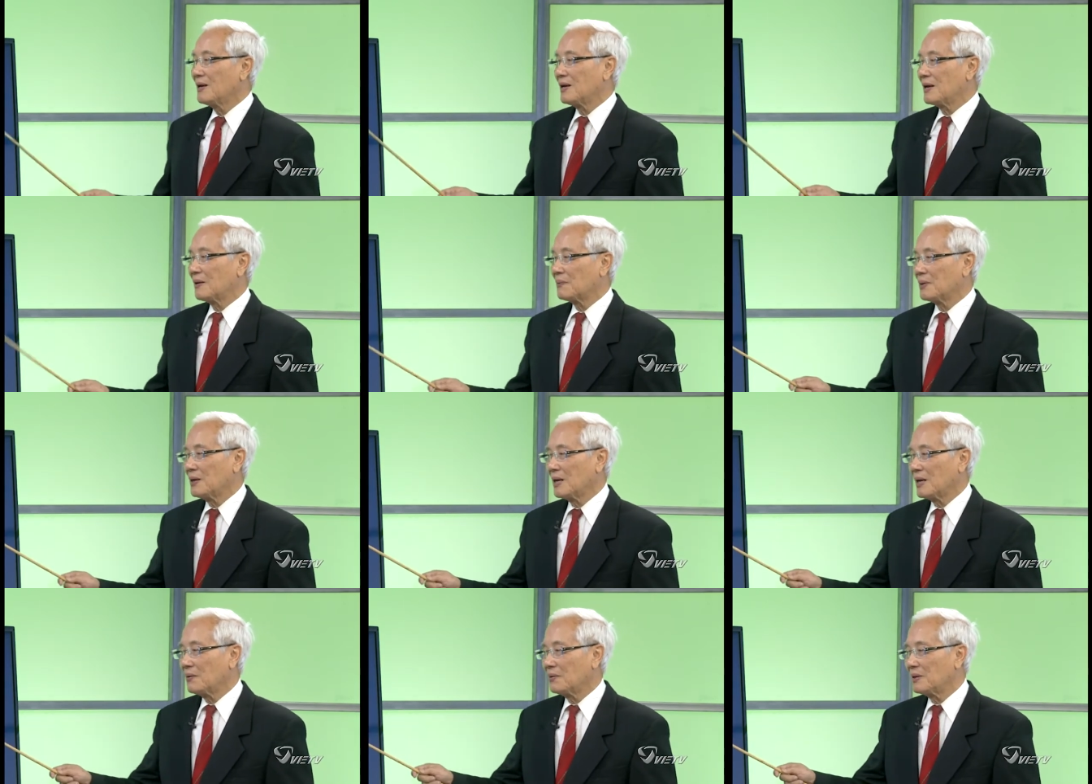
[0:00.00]
làm thế
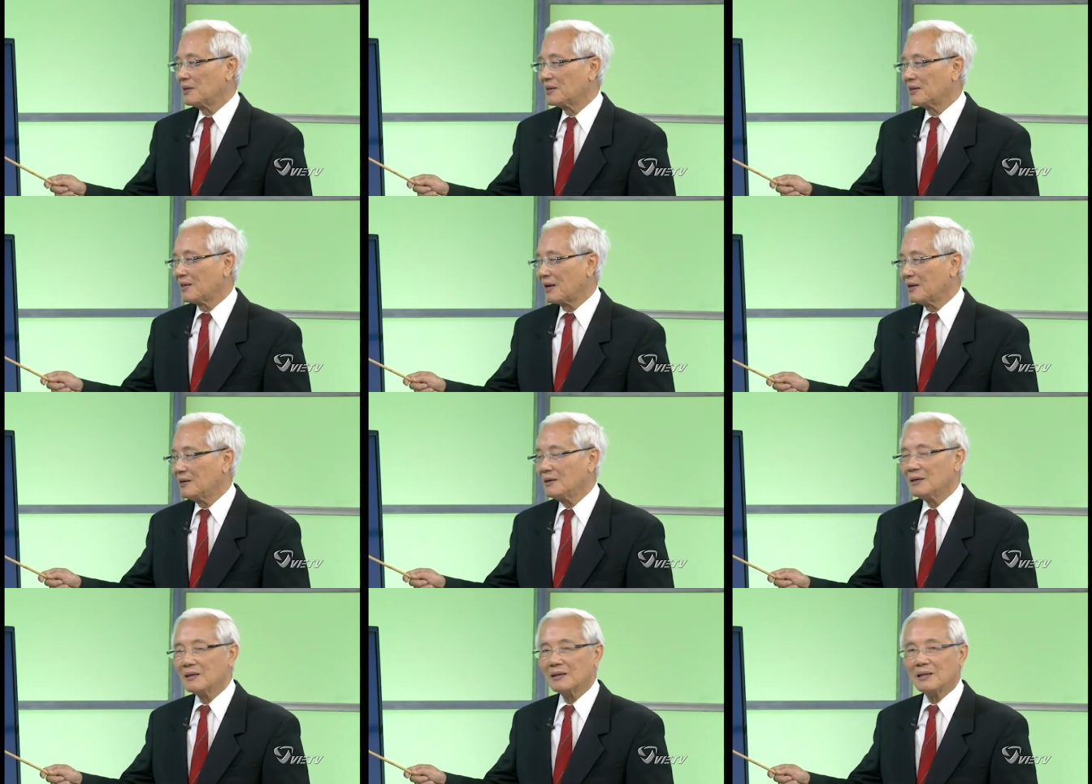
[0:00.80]
nào để
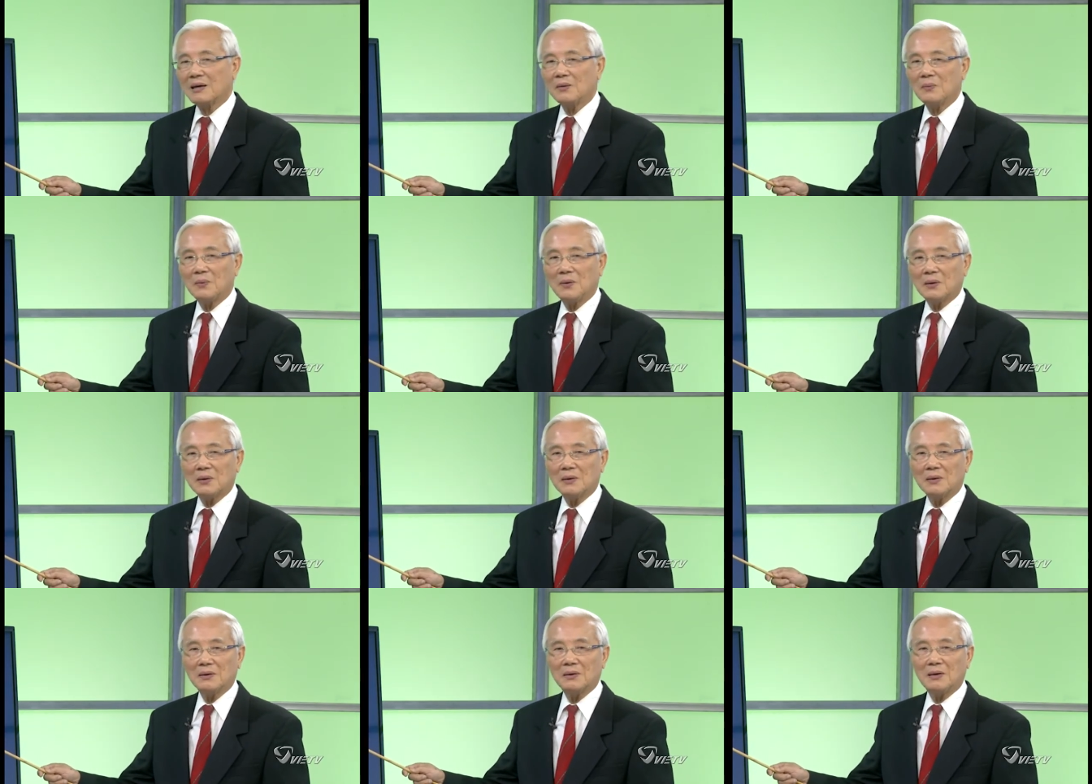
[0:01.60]
tránh cái táo
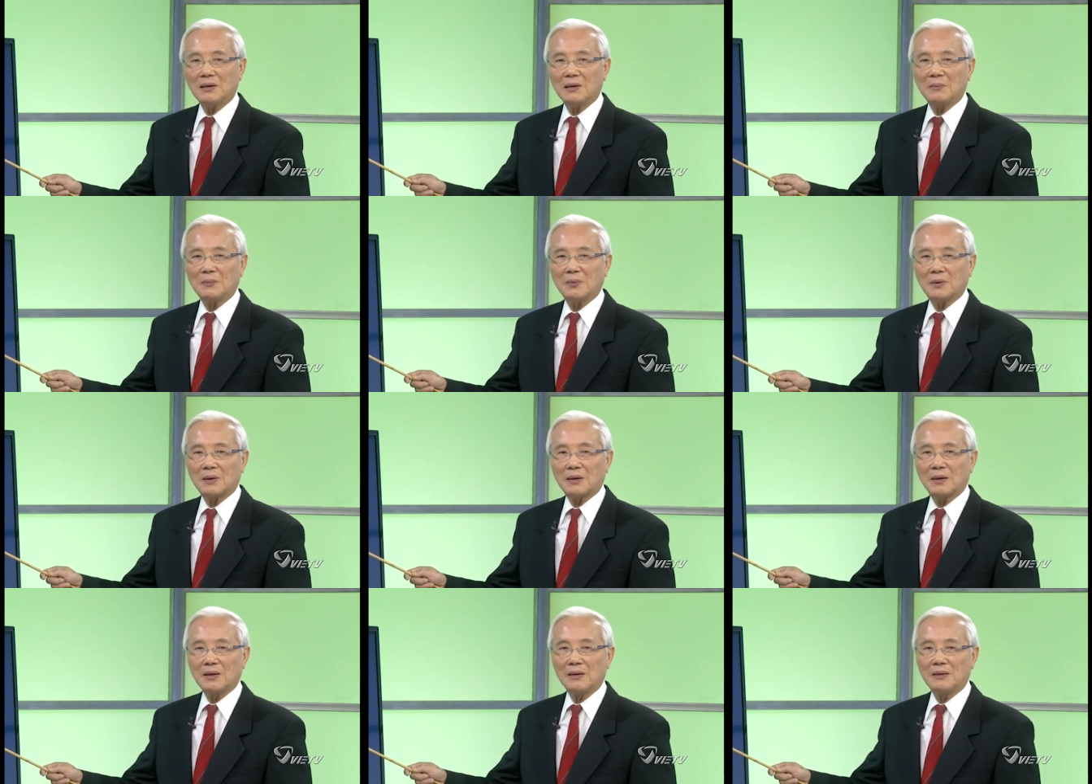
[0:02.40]
bón đó là một
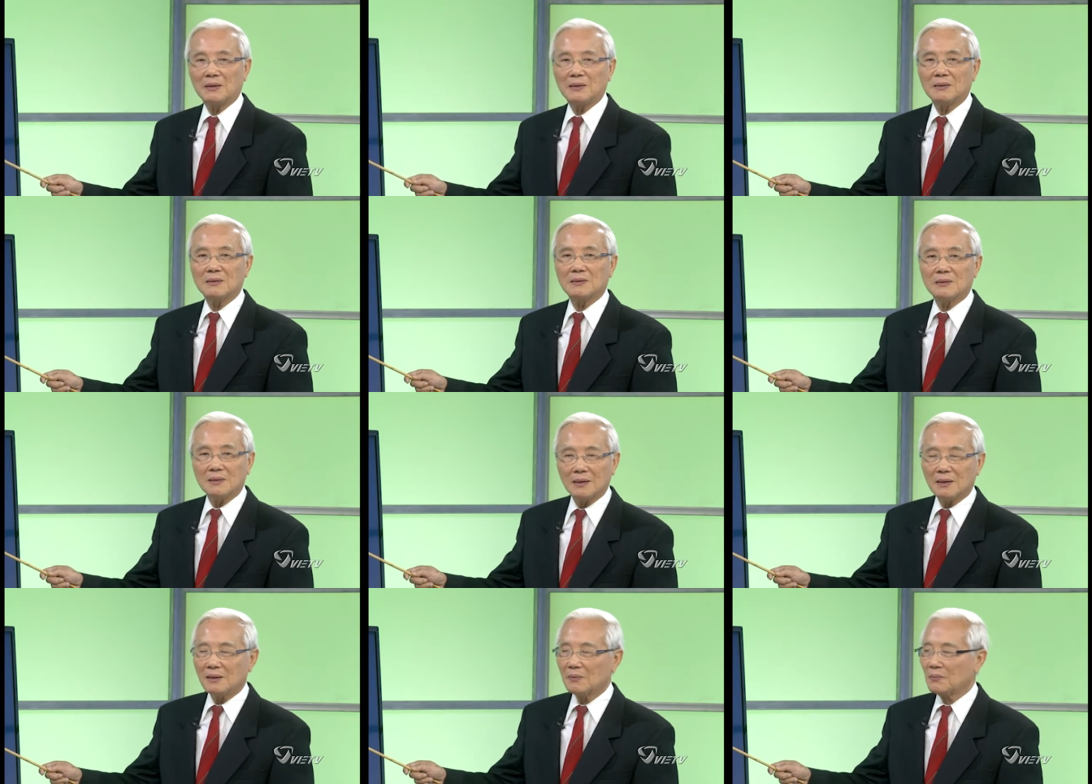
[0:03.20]
cái hình thức thứ
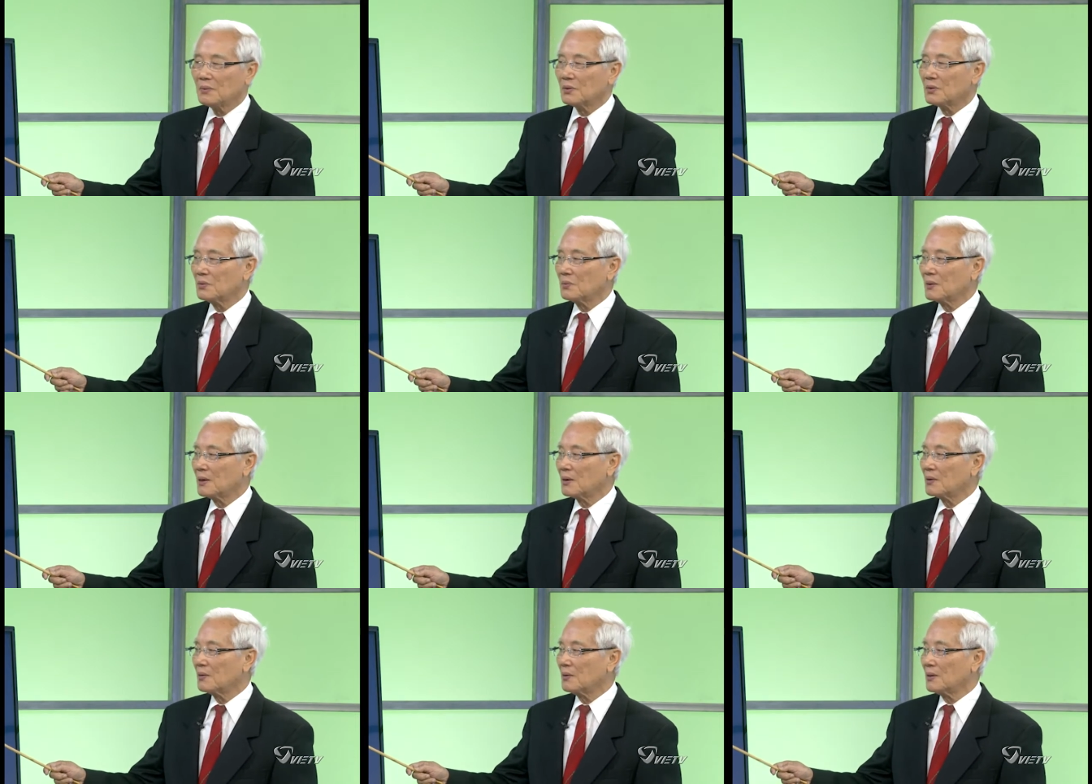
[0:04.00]
nhất mà chúng
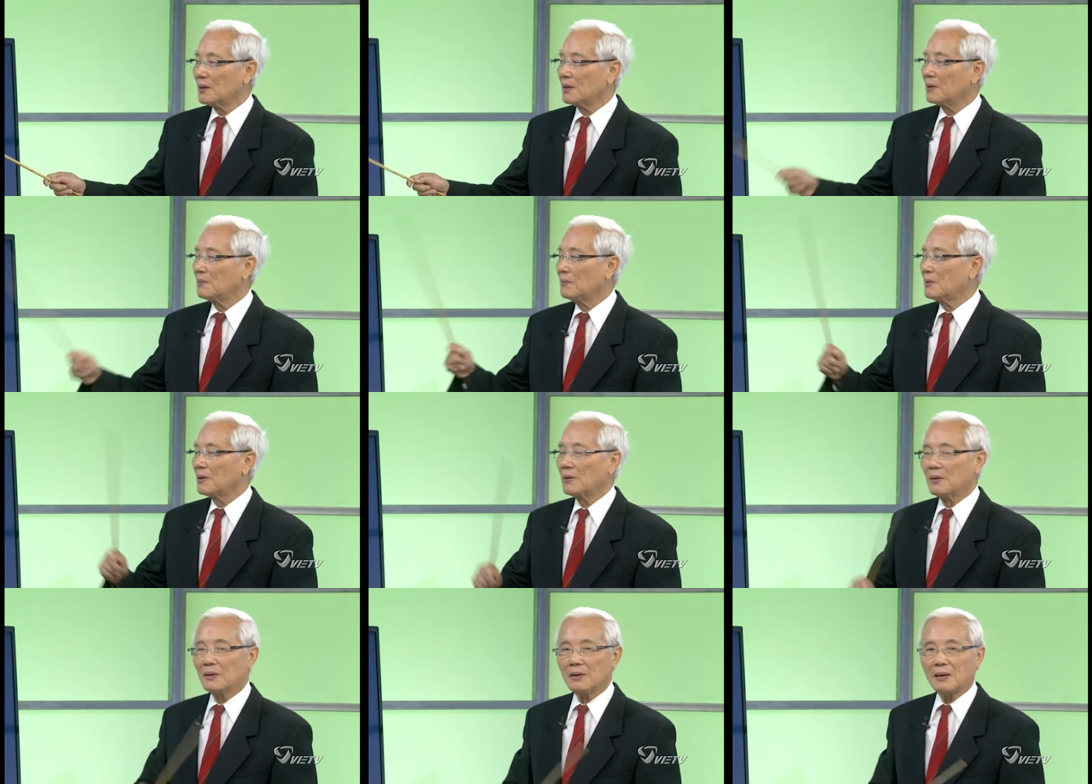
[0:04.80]
ta có thể mà
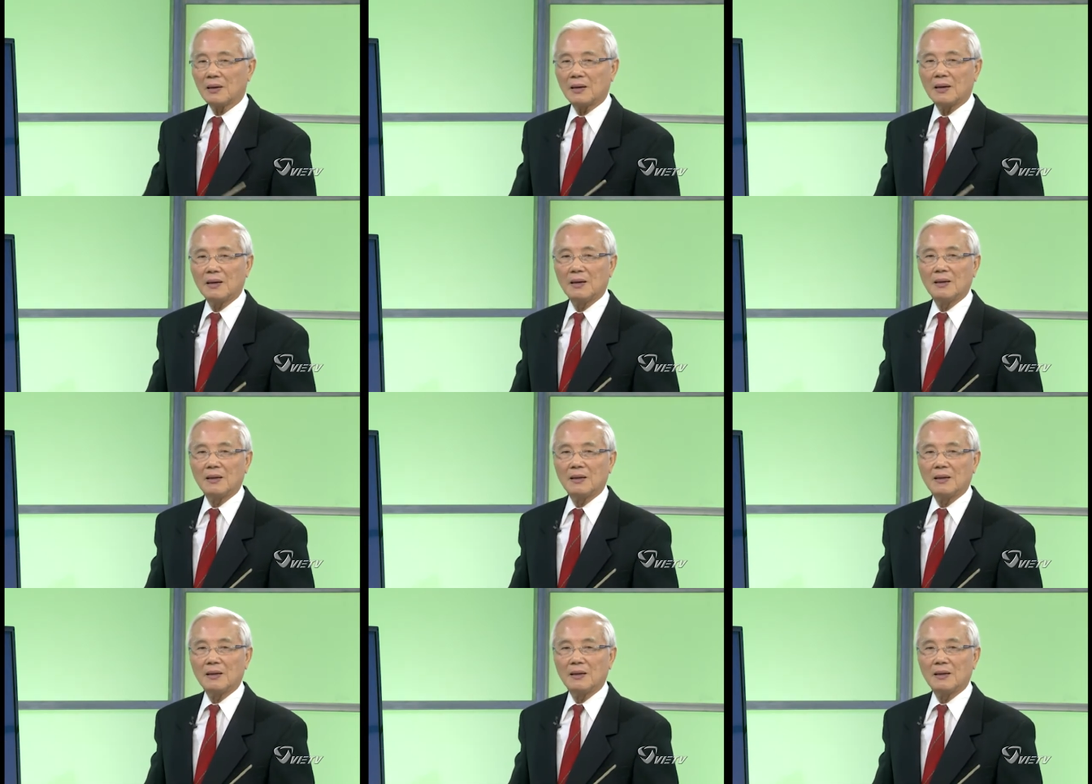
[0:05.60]
gọi là